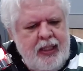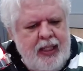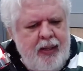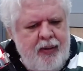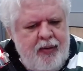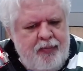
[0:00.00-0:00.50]

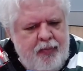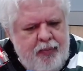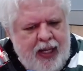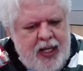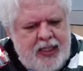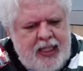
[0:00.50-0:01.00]
Né?
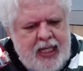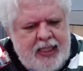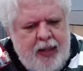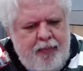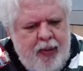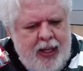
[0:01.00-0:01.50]
Parece que
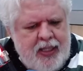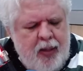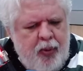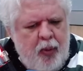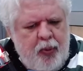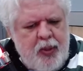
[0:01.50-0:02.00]
essa,
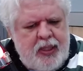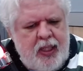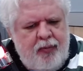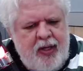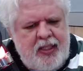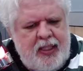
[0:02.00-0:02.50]
essa
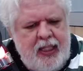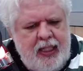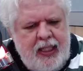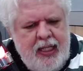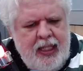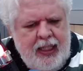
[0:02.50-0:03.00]
proposição vai
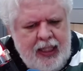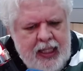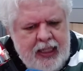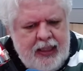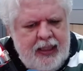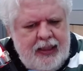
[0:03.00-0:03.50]
ser
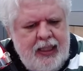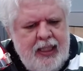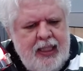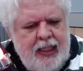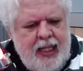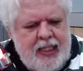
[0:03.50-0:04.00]
lida
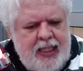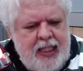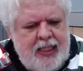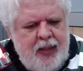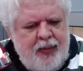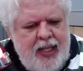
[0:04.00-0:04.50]
na
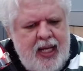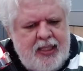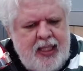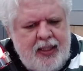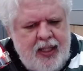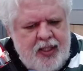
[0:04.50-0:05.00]
sessão
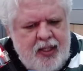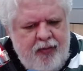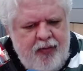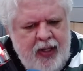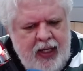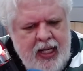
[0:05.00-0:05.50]
desta
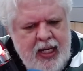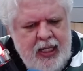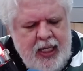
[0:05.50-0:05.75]
terça-feira.